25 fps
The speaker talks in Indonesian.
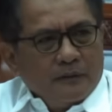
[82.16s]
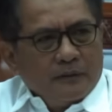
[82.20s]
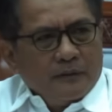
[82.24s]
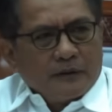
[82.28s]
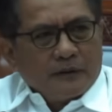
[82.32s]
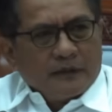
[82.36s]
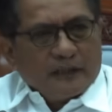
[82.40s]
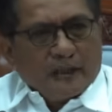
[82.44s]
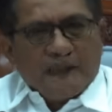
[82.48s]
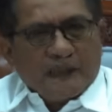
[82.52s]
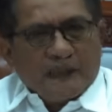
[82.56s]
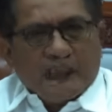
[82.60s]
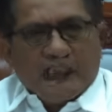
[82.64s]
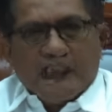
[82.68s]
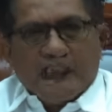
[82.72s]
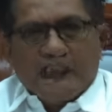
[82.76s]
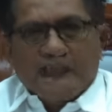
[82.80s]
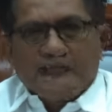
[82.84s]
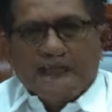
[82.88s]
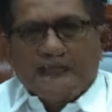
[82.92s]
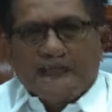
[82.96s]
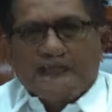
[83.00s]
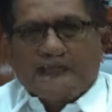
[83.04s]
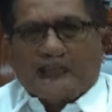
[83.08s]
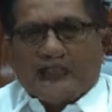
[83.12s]
Jemaah
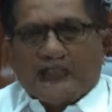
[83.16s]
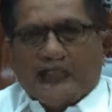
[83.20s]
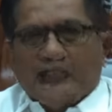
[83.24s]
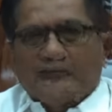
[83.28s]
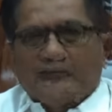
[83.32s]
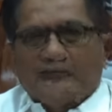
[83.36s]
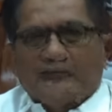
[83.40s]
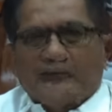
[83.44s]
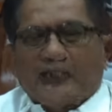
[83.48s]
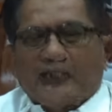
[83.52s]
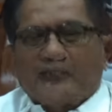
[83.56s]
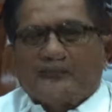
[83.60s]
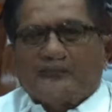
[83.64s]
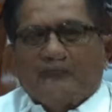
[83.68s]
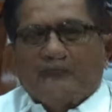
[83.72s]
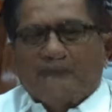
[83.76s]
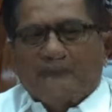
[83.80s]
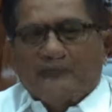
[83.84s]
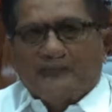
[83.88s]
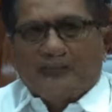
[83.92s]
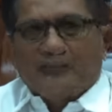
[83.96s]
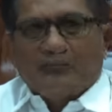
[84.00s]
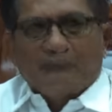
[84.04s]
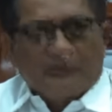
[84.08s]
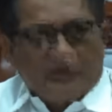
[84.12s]
haji terlantar
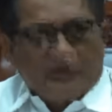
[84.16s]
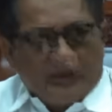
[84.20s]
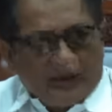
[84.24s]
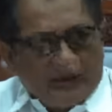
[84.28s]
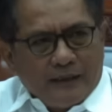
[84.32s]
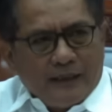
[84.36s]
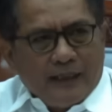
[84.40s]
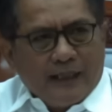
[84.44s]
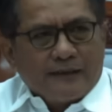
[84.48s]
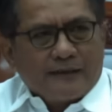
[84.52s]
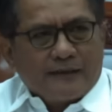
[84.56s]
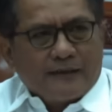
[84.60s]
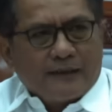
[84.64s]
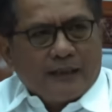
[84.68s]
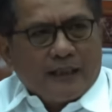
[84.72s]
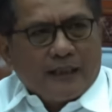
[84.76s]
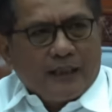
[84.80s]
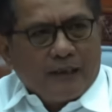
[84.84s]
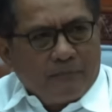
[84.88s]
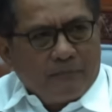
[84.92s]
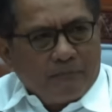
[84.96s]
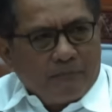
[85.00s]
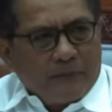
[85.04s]
sampai jam 3 setengah